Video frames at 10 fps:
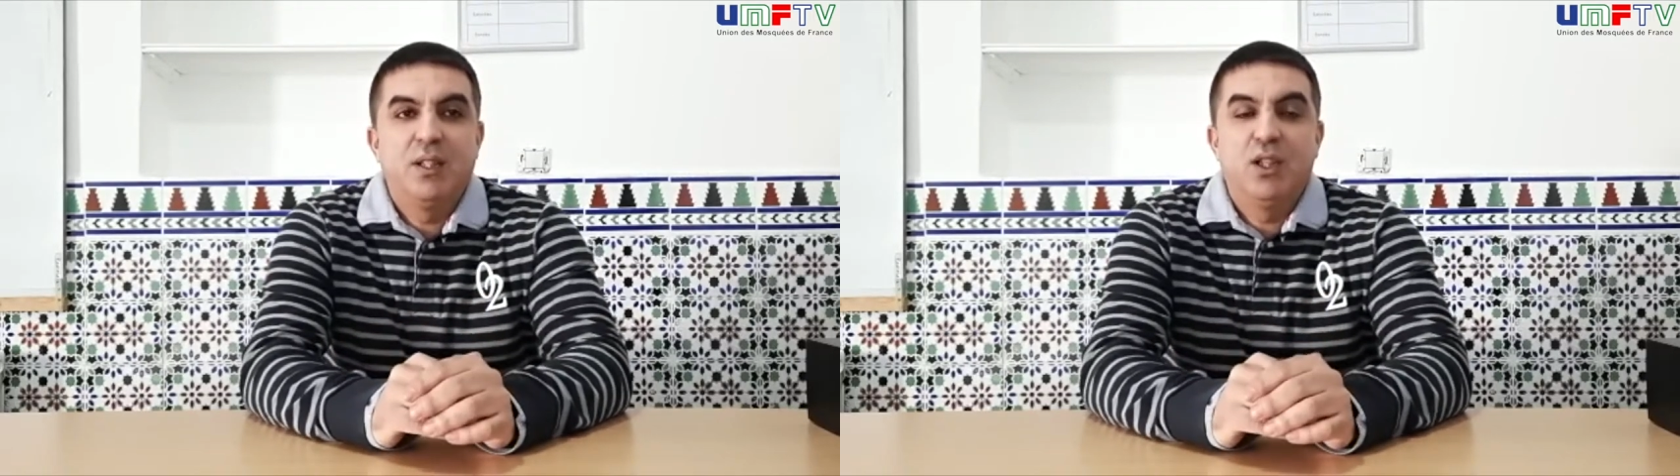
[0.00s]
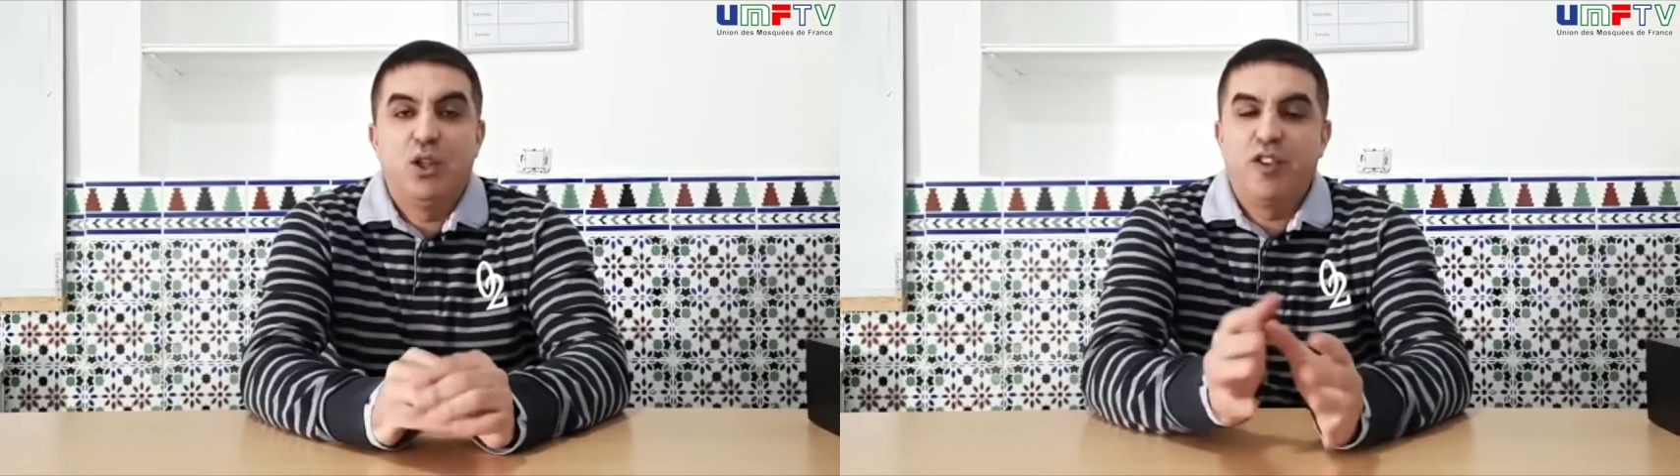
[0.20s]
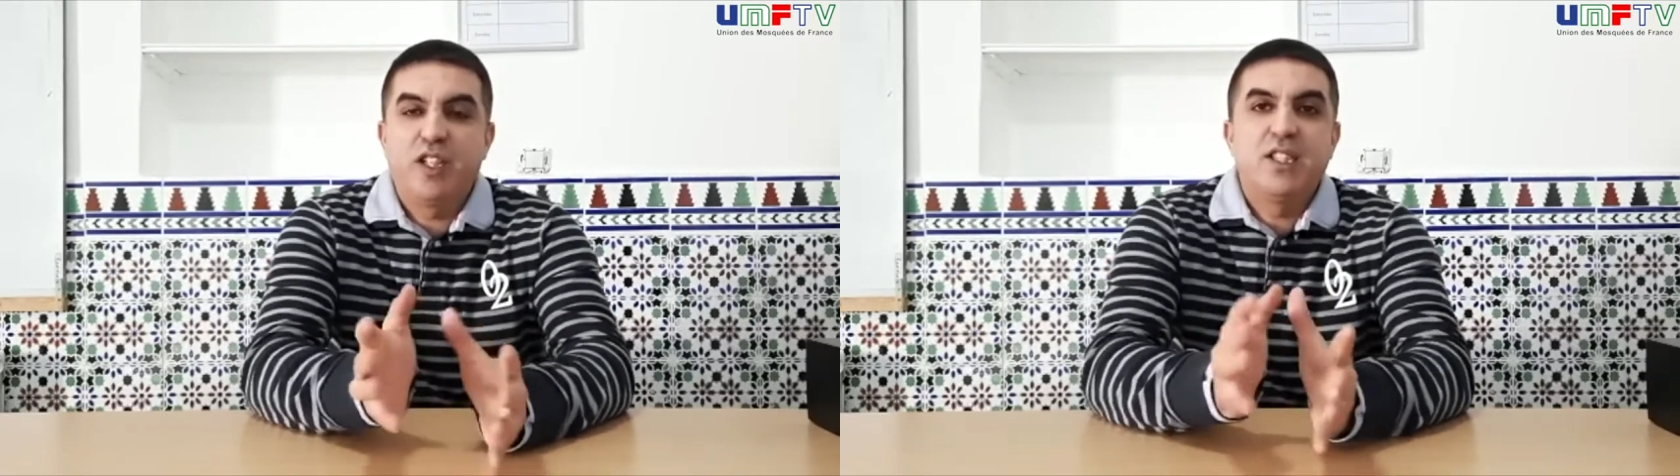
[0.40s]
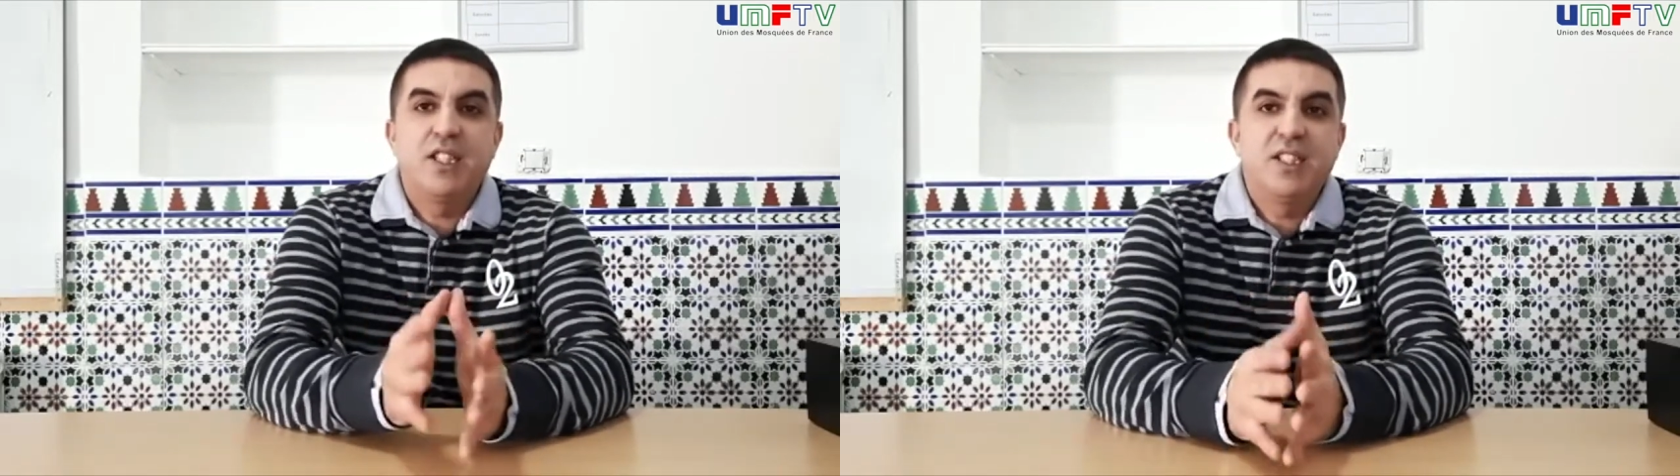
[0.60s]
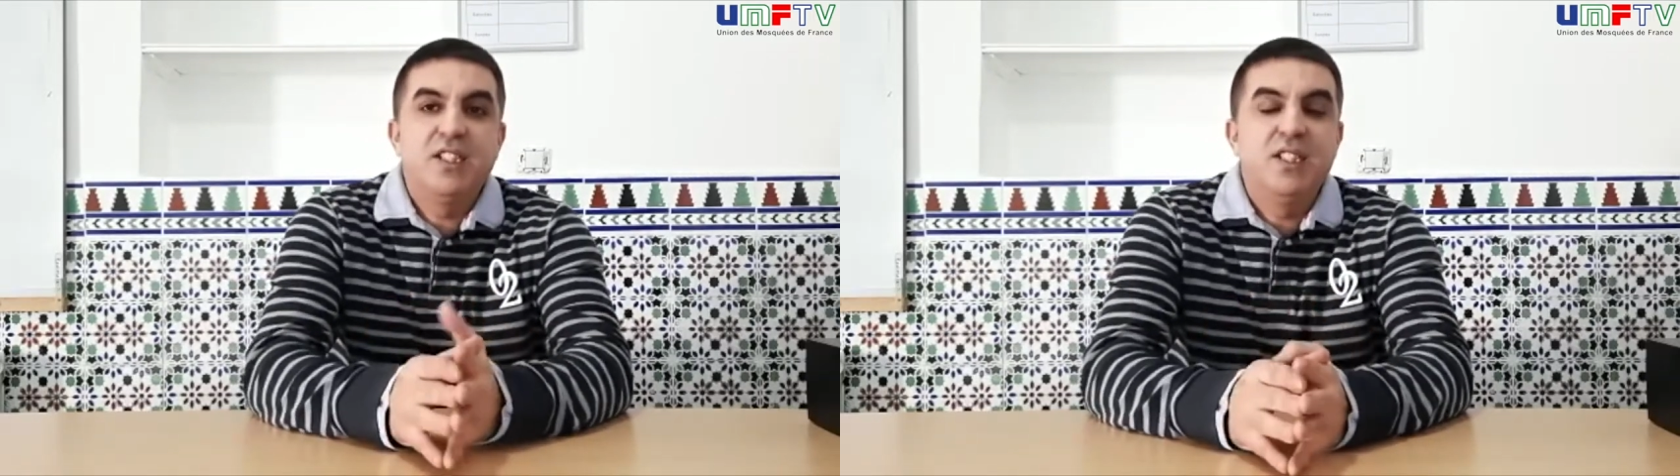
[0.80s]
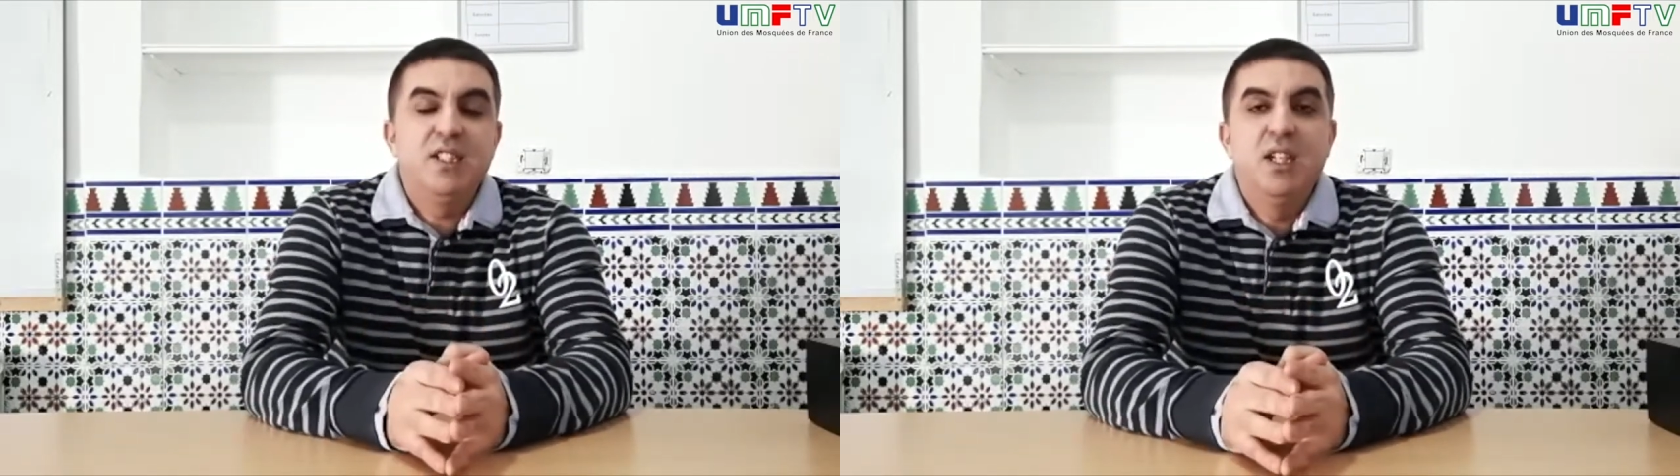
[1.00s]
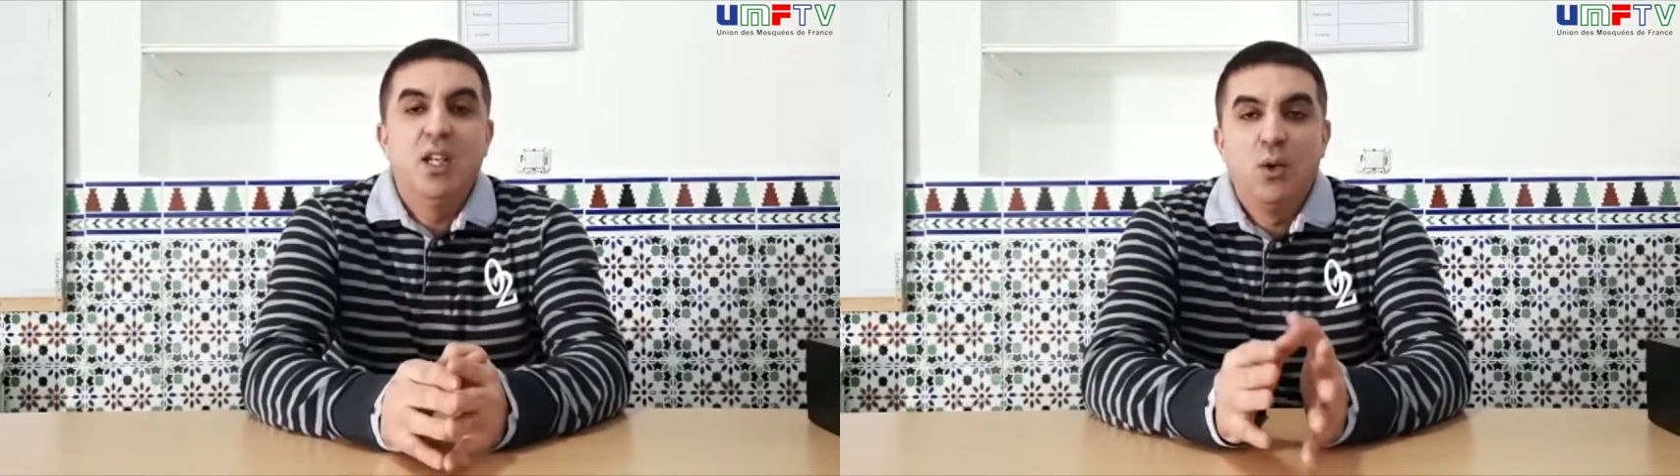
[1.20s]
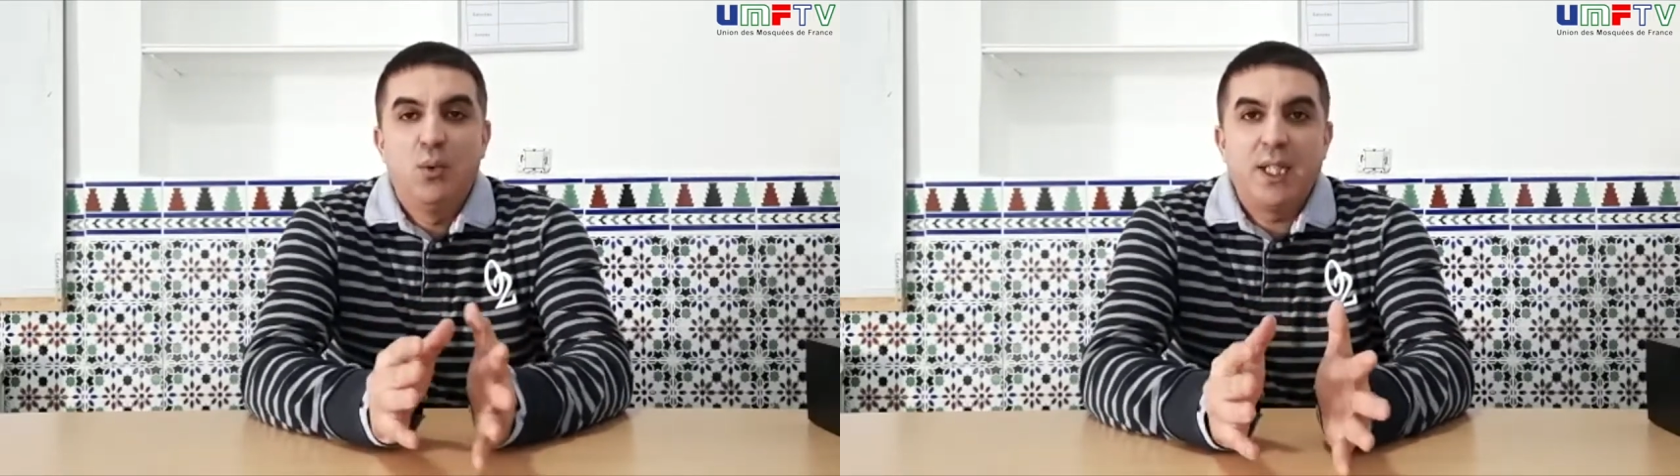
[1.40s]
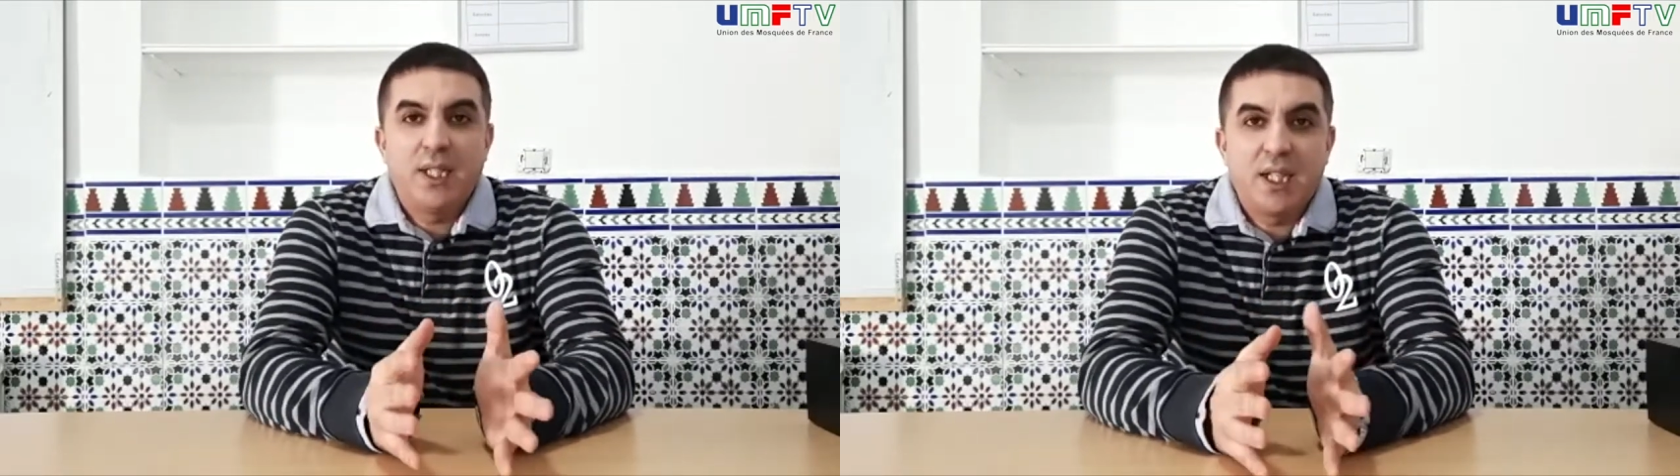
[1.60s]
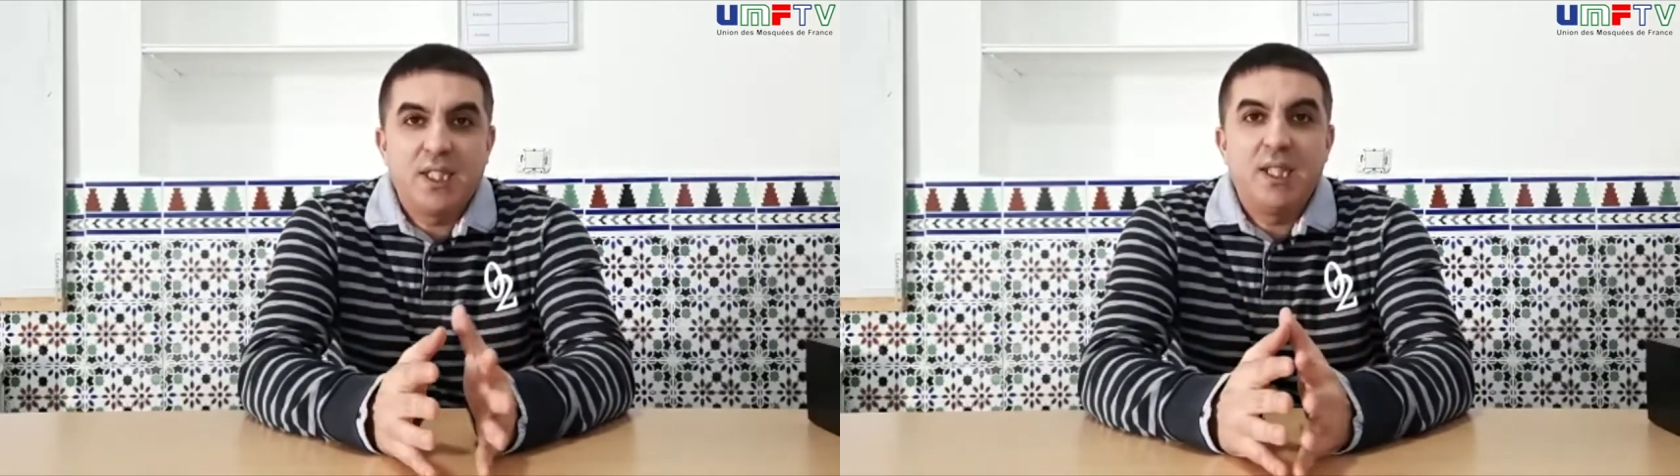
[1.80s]
Le verset qui dit وإذا
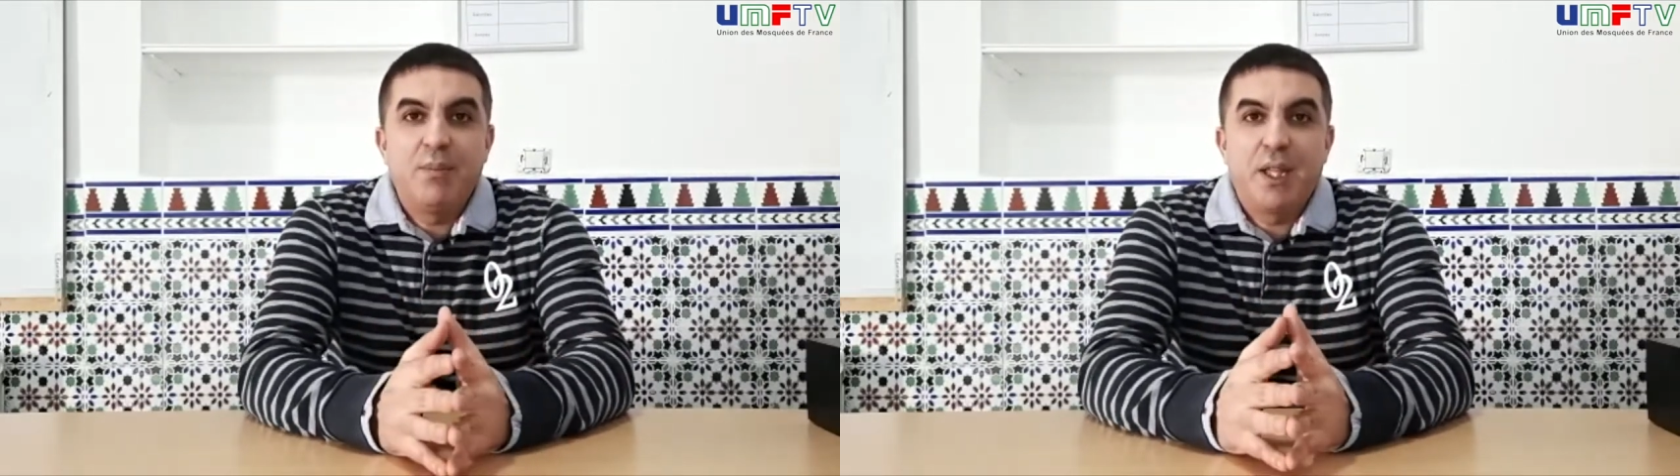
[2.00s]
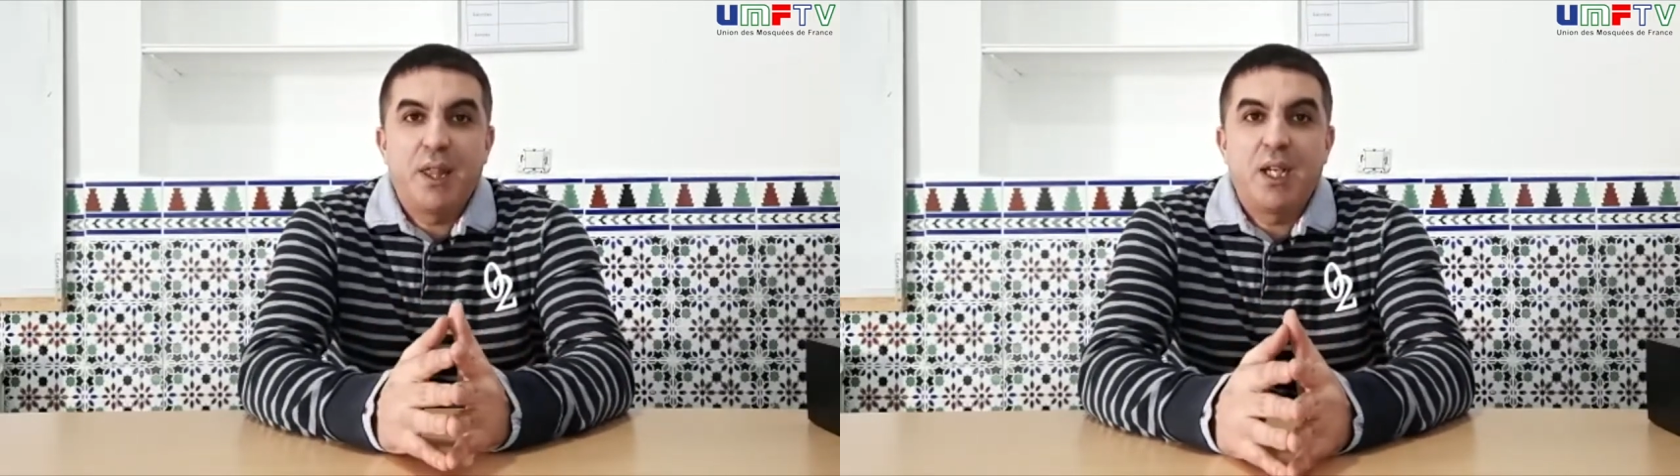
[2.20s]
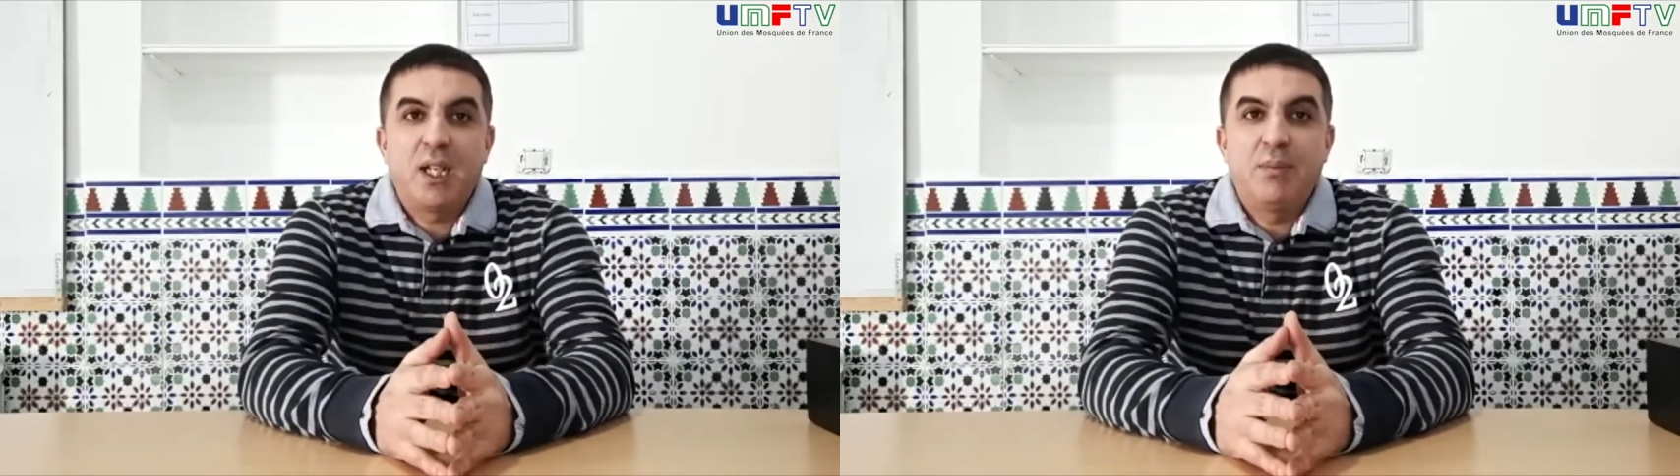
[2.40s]
أخذنا ميثاق